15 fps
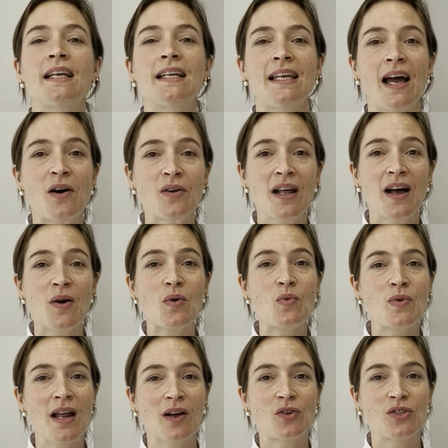Y ahora
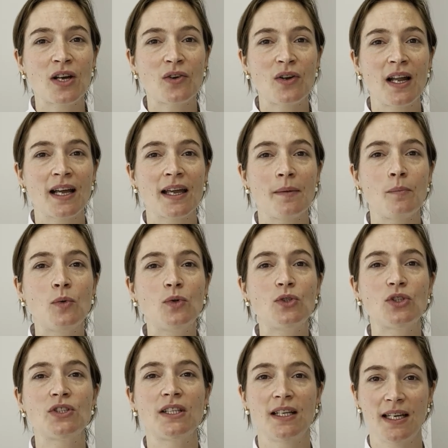una cosa con la que
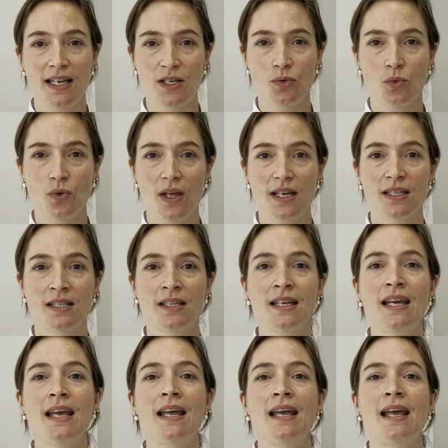muchos tenéis dudas.
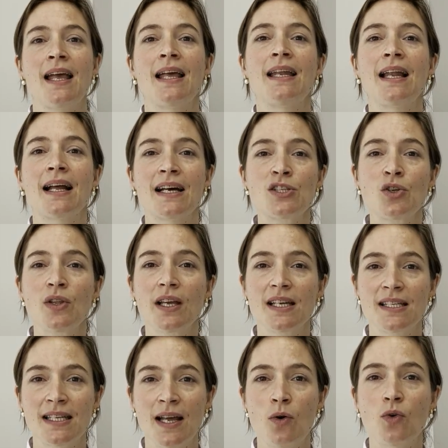En el caso de que
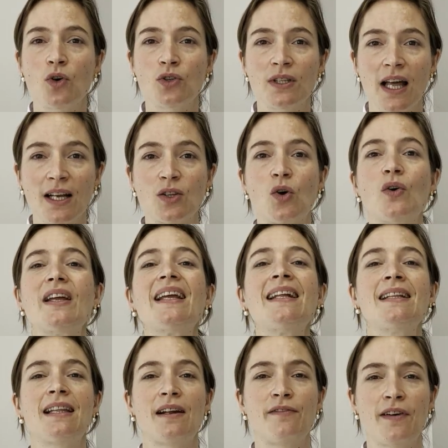sea un contacto
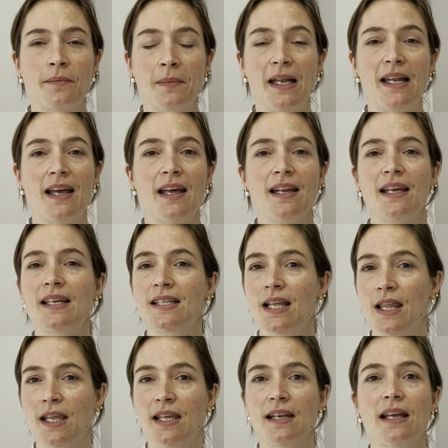intrafamiliar, es
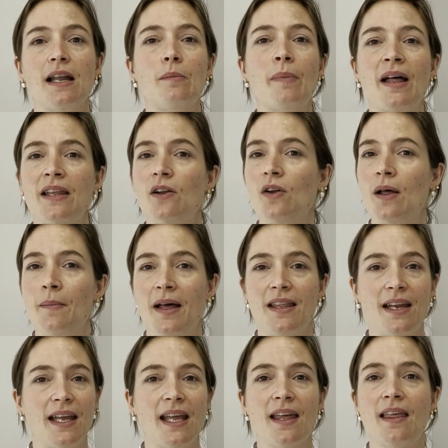decir, que el padre o la
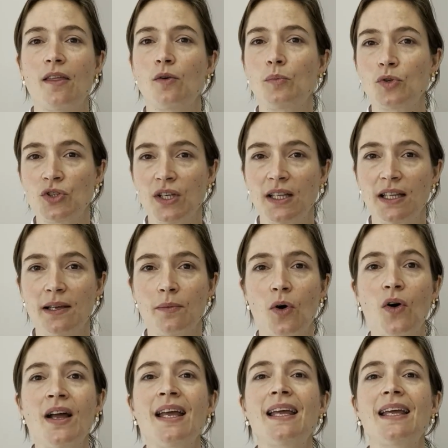madre haya dado positivo